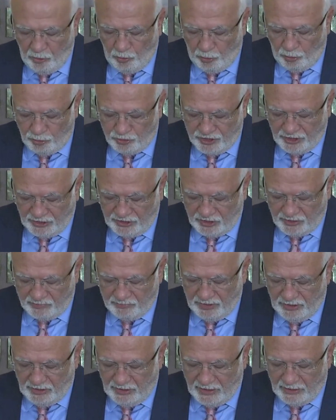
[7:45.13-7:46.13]
18
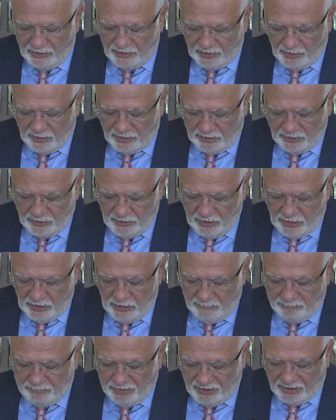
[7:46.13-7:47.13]
milyar liralık
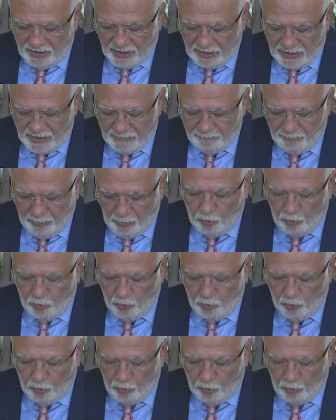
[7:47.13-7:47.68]
bir rakam